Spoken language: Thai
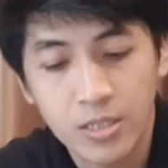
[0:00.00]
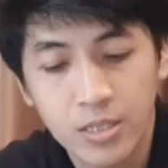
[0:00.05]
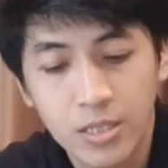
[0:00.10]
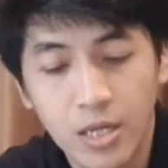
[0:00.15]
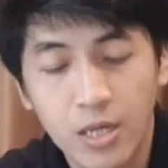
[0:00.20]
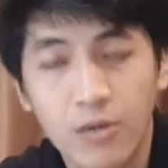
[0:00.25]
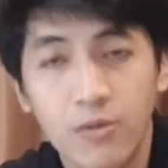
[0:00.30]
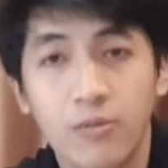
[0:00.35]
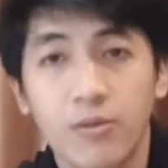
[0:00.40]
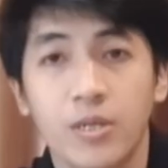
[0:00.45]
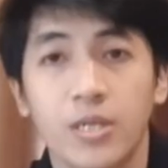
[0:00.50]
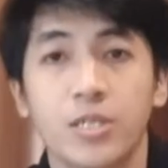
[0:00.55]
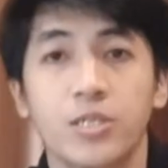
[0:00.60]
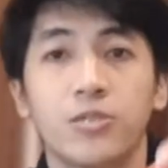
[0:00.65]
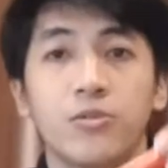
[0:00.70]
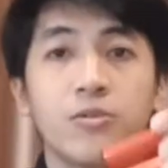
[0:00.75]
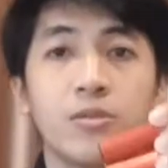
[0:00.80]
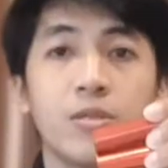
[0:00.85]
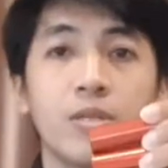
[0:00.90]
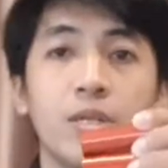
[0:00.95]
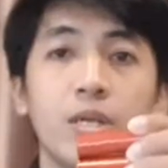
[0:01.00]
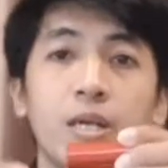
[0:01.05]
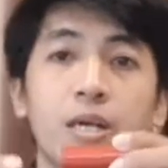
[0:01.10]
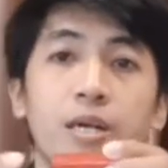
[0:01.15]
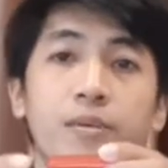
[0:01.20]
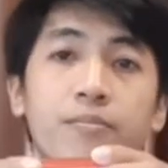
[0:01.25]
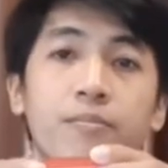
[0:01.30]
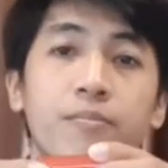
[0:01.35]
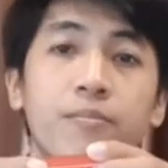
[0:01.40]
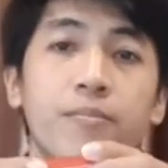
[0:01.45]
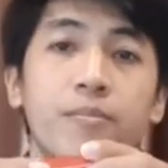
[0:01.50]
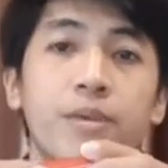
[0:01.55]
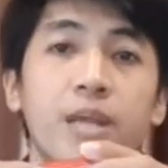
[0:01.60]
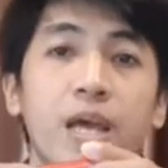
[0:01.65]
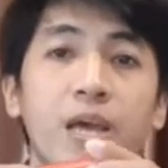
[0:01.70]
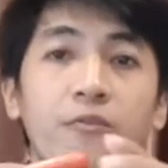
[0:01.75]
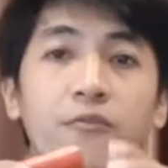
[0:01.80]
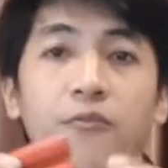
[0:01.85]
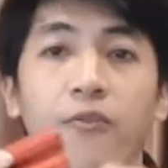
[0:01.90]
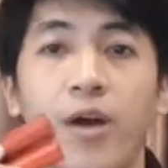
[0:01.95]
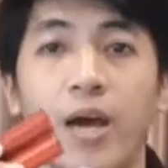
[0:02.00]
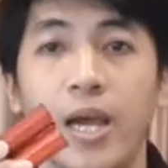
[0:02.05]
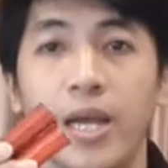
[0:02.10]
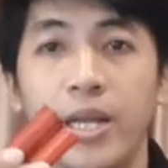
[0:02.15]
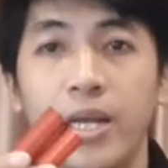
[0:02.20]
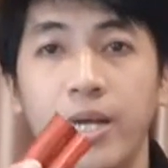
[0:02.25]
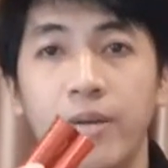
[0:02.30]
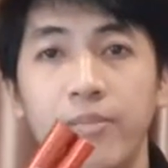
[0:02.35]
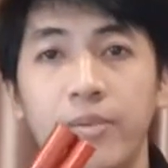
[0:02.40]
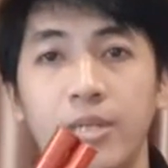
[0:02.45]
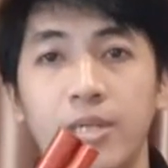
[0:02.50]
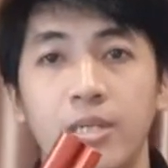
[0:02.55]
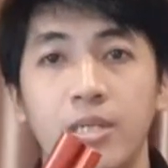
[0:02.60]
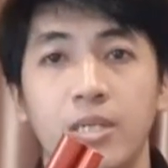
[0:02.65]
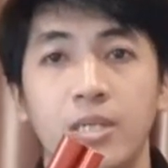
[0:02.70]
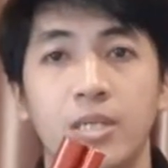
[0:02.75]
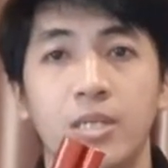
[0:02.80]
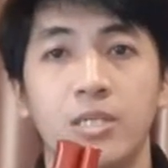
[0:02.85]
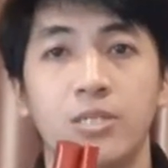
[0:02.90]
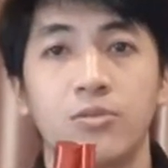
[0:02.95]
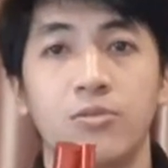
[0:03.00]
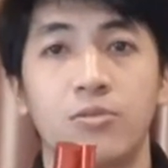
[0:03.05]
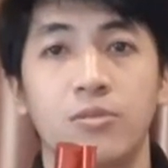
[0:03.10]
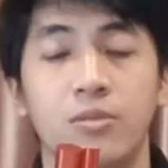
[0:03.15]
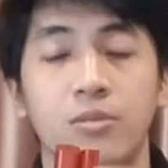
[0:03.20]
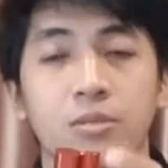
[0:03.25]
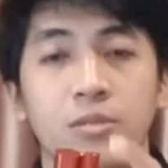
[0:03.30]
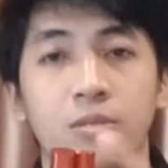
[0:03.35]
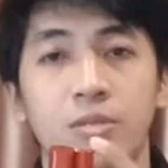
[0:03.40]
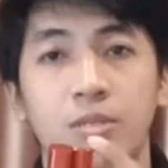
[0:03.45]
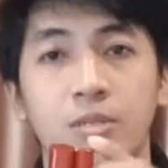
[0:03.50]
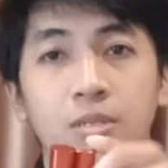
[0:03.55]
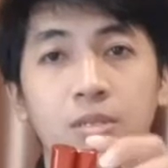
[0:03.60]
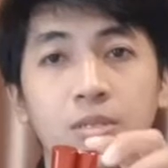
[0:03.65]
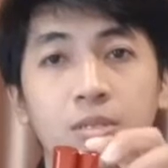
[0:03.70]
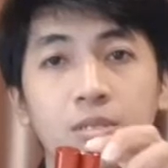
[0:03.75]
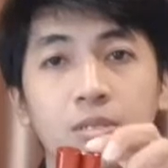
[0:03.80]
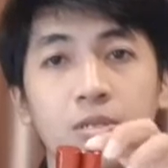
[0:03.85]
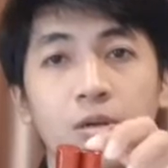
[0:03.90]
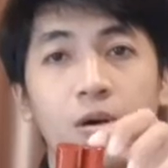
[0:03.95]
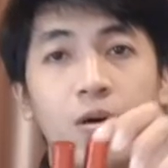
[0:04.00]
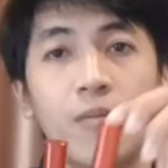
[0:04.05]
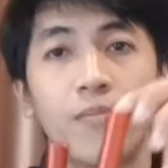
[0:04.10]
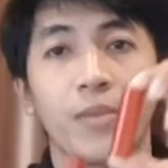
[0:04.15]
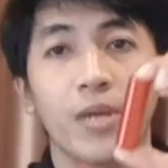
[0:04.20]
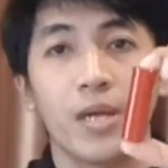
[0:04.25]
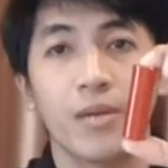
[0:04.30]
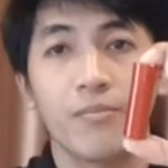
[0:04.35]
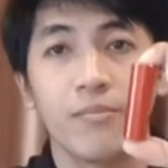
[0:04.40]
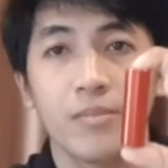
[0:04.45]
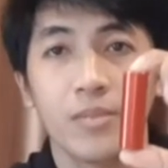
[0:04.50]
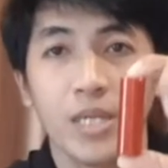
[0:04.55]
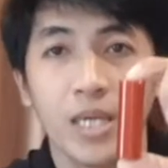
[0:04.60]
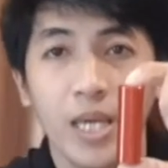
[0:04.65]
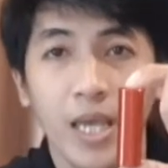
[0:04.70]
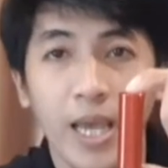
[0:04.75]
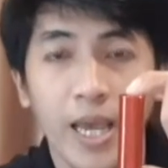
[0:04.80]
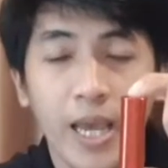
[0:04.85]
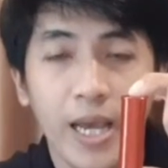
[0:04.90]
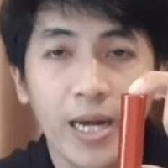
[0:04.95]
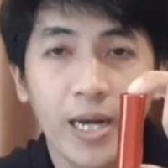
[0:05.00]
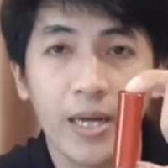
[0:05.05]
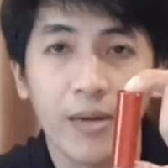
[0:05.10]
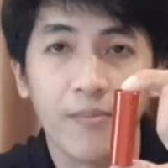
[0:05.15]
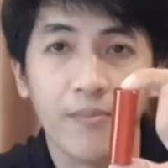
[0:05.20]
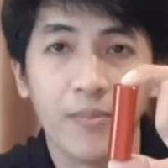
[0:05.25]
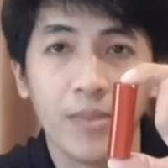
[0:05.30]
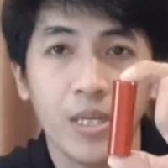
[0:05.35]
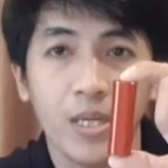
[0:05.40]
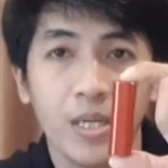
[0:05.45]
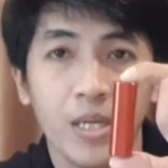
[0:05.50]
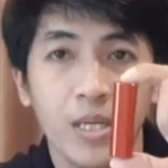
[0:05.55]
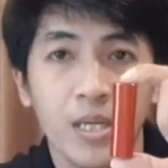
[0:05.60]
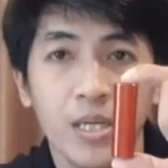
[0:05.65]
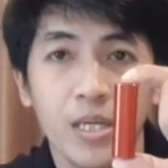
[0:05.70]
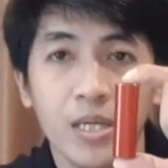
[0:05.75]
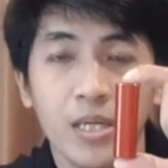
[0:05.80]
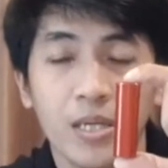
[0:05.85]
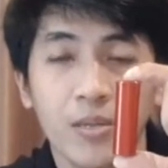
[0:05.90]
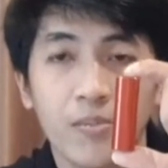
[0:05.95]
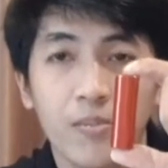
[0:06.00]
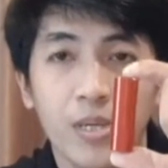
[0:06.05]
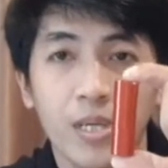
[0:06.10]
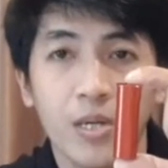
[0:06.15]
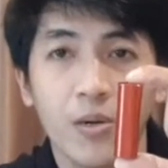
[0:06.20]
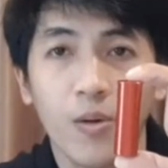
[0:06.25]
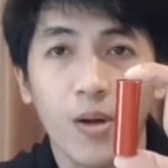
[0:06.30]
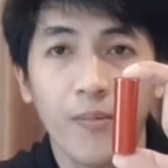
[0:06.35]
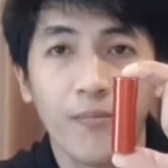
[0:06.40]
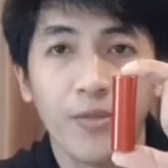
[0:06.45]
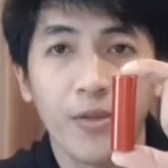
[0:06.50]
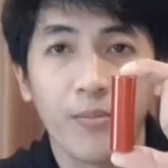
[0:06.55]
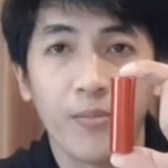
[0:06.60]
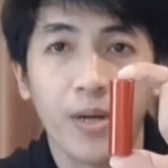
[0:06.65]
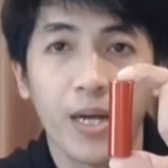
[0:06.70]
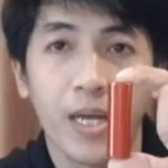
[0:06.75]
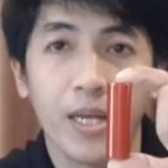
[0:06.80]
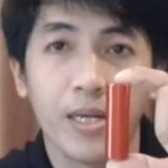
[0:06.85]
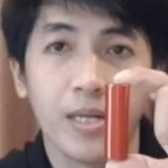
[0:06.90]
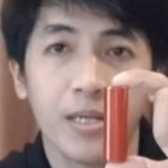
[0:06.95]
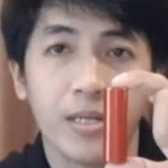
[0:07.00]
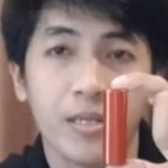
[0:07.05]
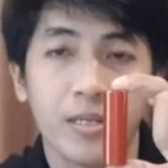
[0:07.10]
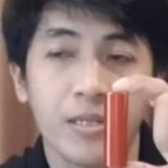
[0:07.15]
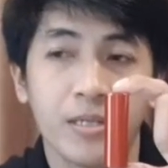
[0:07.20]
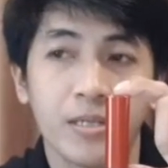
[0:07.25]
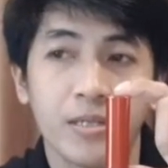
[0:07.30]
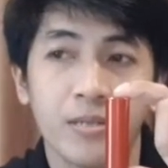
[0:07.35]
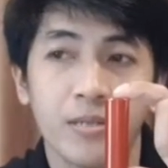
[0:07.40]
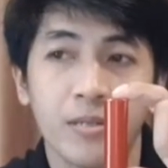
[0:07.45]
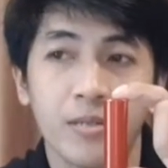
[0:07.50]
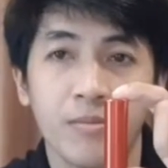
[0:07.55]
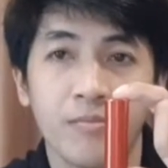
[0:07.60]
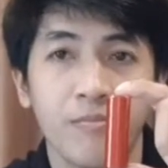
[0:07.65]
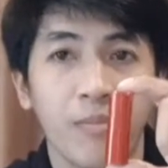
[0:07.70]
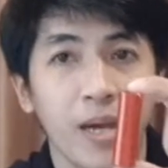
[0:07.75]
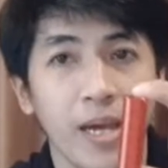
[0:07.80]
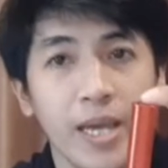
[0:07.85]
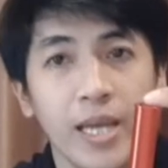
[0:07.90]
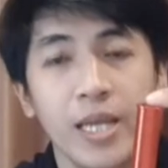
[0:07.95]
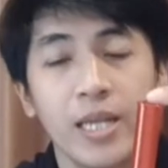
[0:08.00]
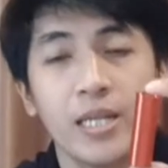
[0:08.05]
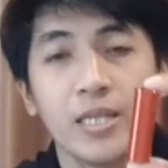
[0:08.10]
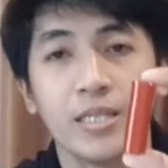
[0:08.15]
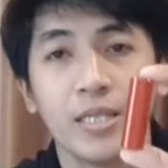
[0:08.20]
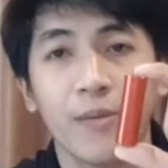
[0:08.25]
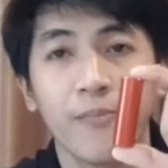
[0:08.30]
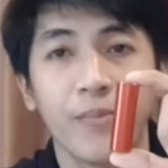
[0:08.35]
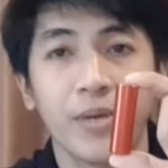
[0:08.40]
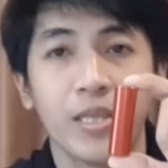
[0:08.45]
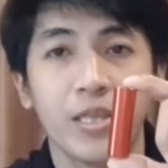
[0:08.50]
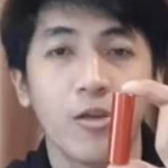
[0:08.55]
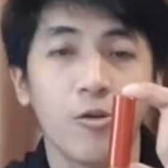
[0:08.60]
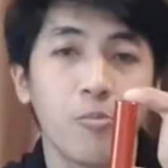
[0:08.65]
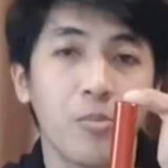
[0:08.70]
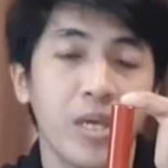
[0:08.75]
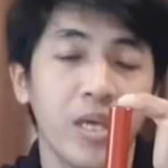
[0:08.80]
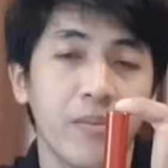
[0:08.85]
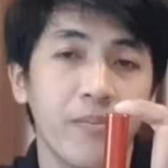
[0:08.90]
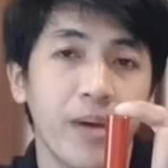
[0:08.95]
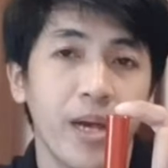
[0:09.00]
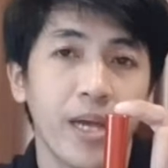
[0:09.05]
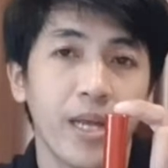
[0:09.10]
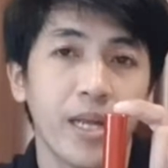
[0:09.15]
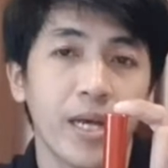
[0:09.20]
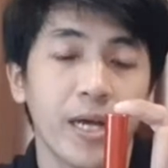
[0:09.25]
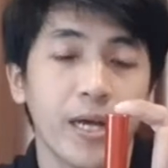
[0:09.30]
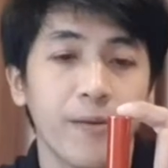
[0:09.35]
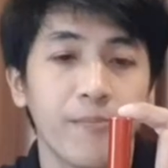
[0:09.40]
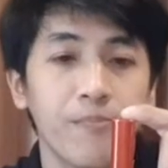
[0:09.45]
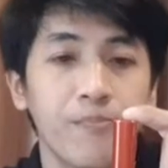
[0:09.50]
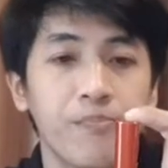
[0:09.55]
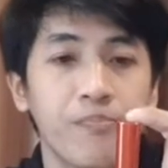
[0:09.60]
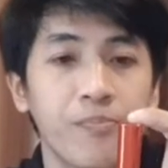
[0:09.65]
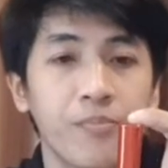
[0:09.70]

เจ้ากระสุนนะครับไดฟายนะครับ หรือกระสุนซ้อมนะครับ ยิงแห้งครับ มีความสำคัญไหมจำเป็นต้องมีไหมนะครับ